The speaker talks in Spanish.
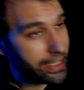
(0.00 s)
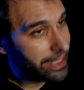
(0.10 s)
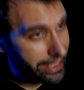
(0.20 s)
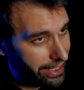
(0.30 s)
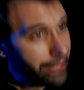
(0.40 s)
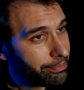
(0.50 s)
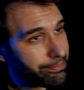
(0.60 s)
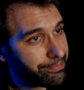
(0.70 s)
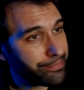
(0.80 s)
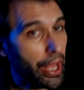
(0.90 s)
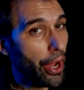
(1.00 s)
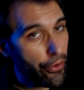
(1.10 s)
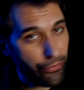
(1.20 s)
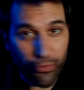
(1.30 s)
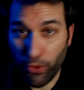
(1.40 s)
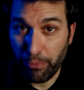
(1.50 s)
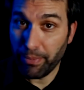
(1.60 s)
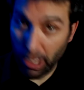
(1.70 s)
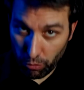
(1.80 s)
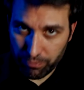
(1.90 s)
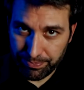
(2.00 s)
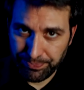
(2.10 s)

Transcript: Sí, Von Braun.